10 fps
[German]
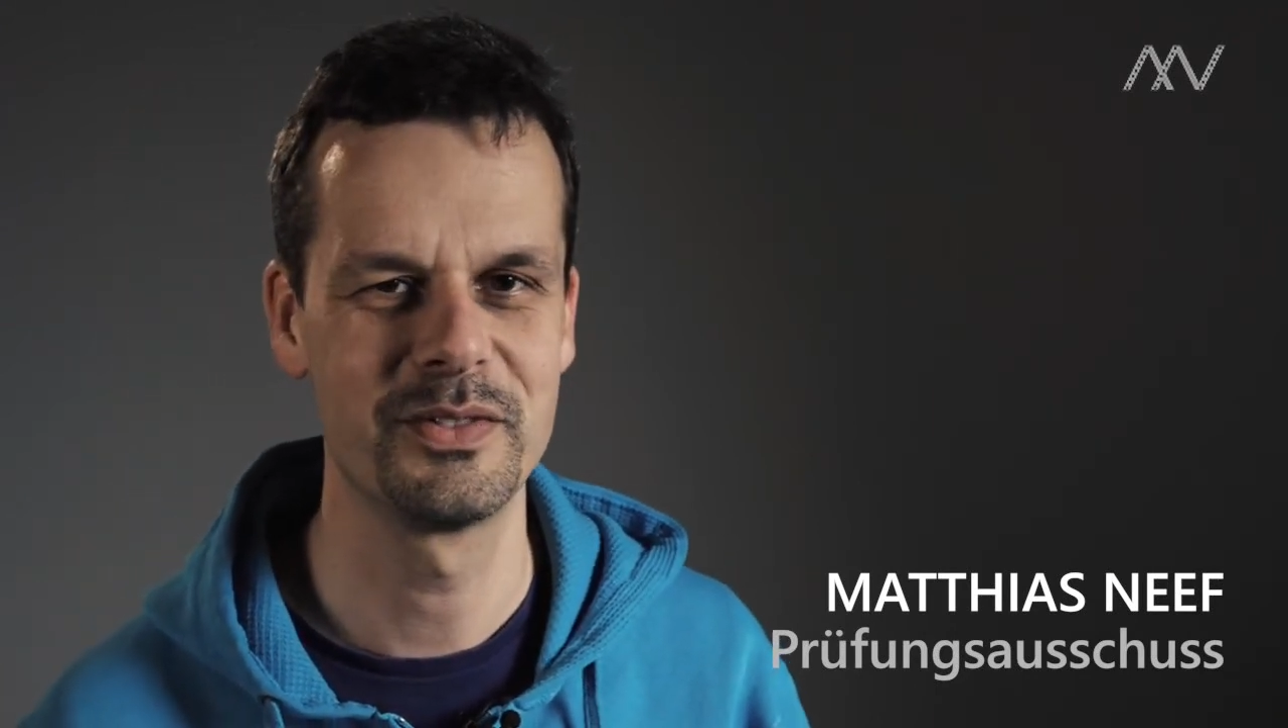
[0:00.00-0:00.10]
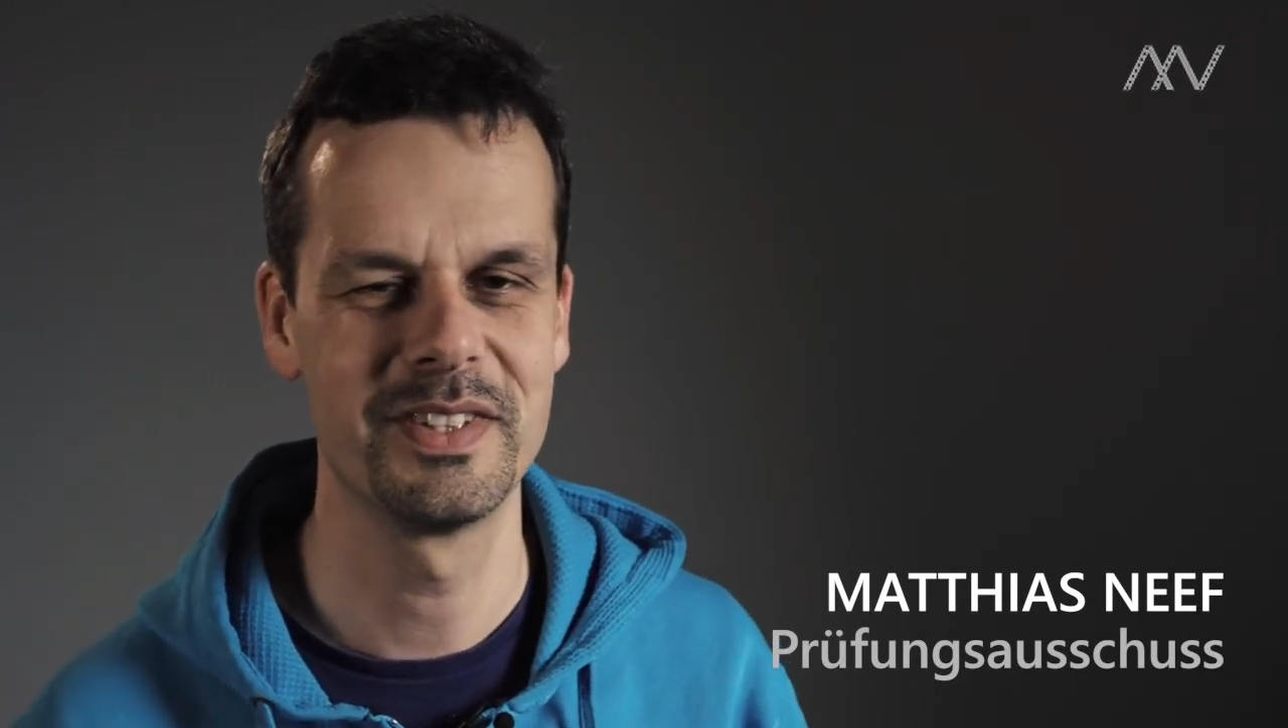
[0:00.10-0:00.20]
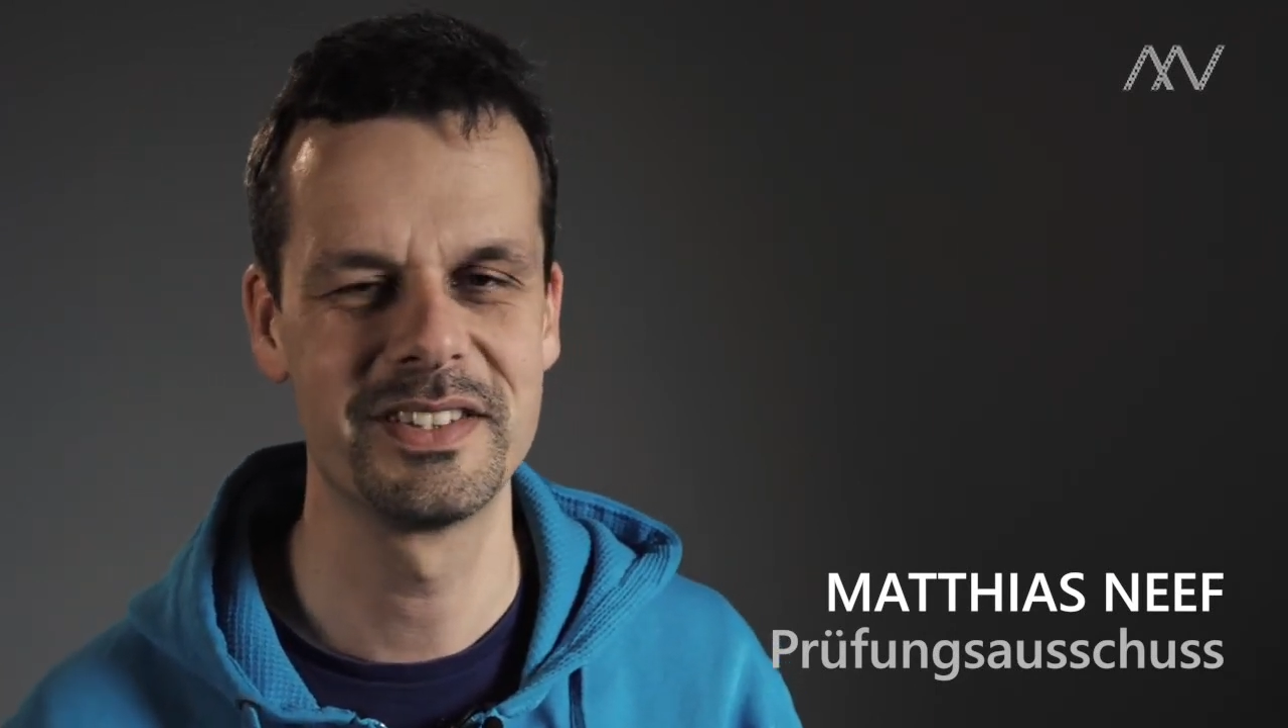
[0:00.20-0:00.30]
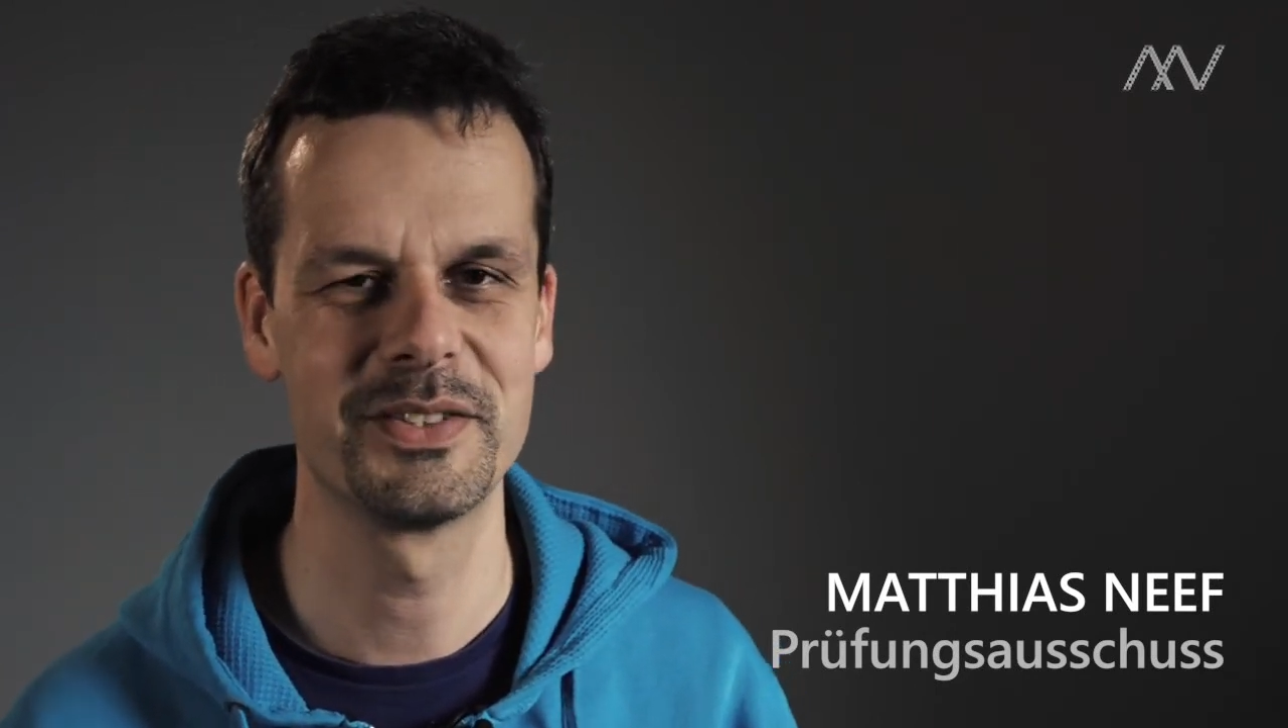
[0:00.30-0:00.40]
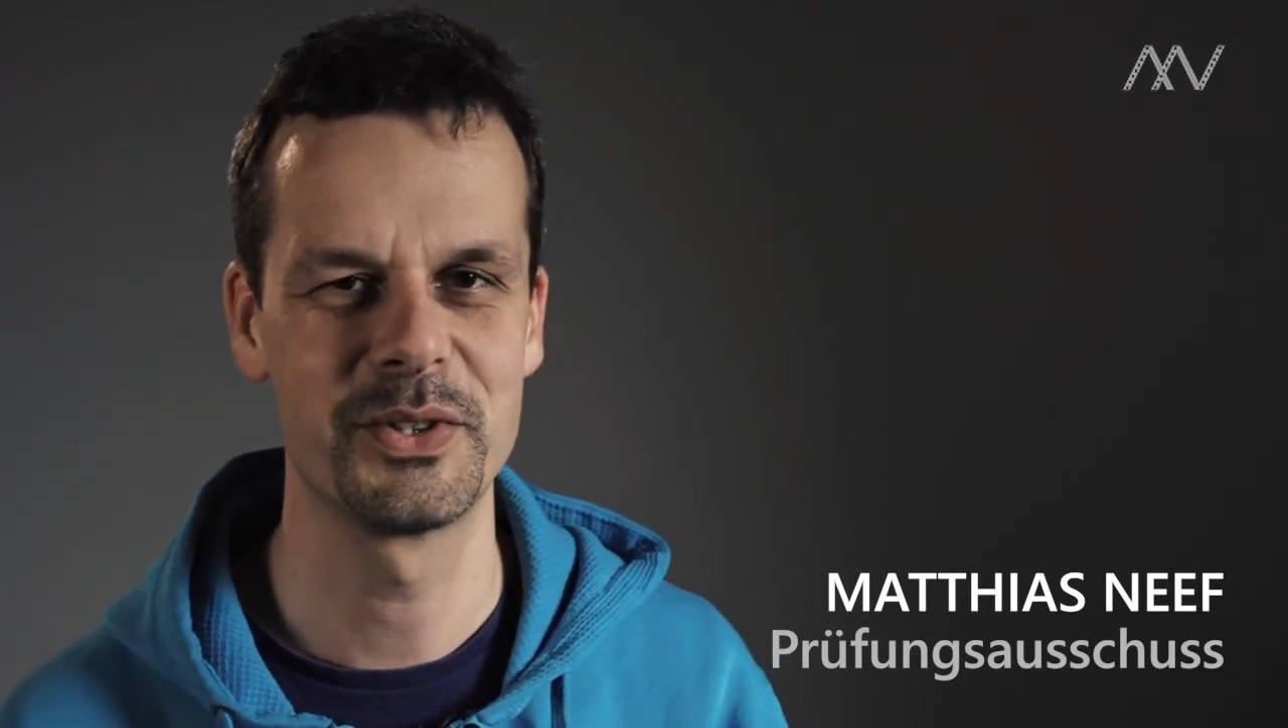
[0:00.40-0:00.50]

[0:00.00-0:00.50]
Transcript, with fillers: was das für